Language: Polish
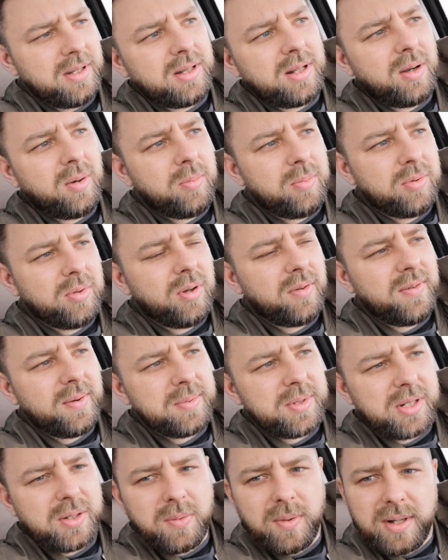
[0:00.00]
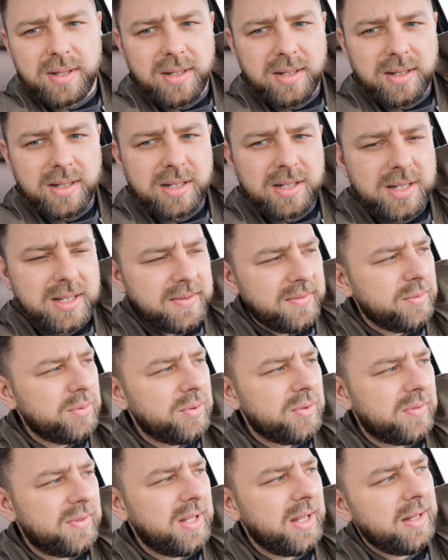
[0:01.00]
Ta obudowa przekładni też jest
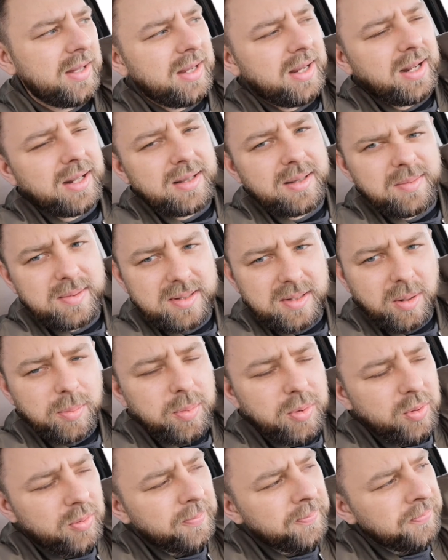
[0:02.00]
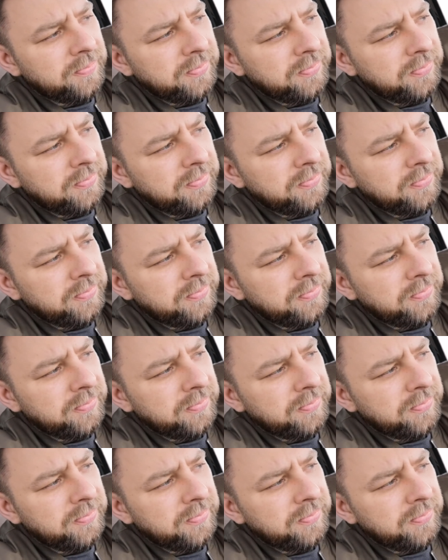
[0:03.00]
już w delikatnym stopniu